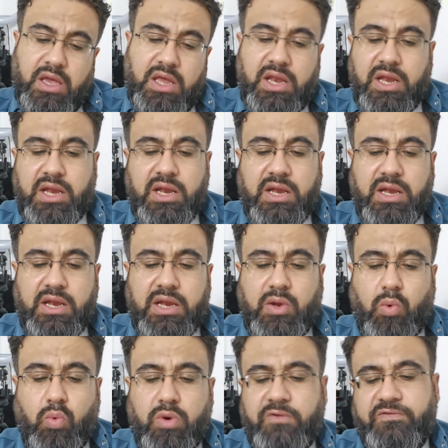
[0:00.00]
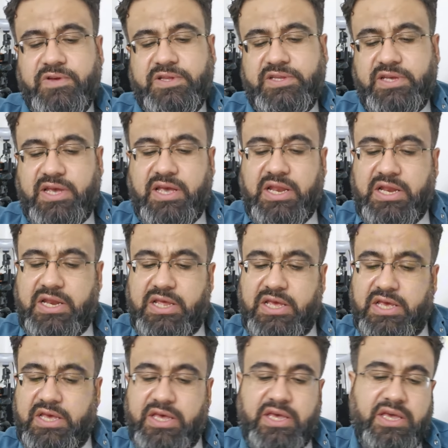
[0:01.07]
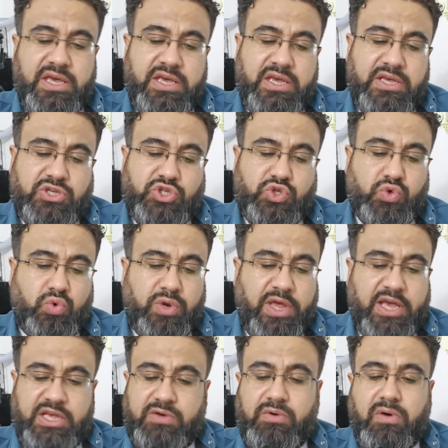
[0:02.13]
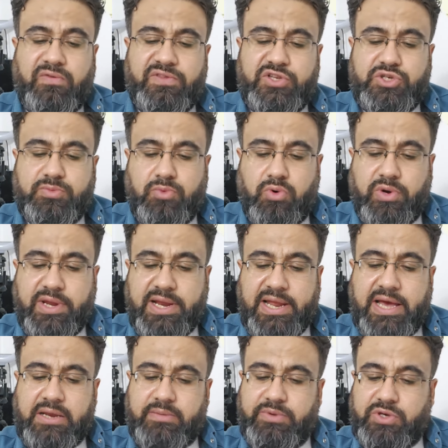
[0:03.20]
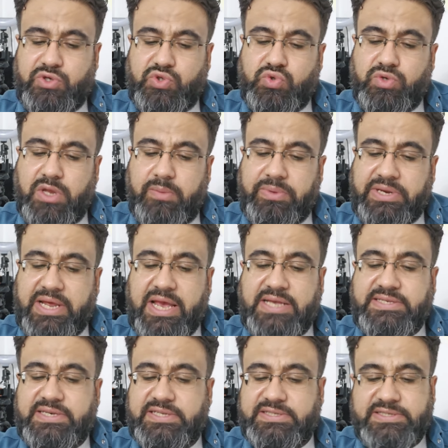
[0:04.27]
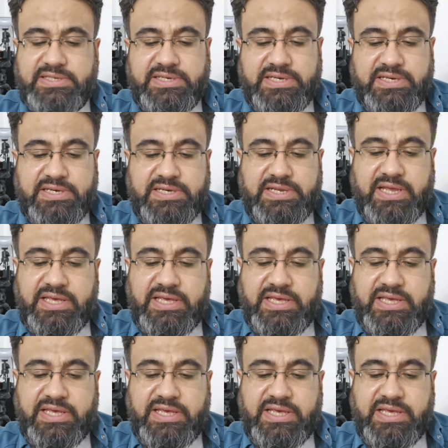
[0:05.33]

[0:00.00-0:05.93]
الوفد السوري وفد الجمهورية العربية السورية برئاسة آه،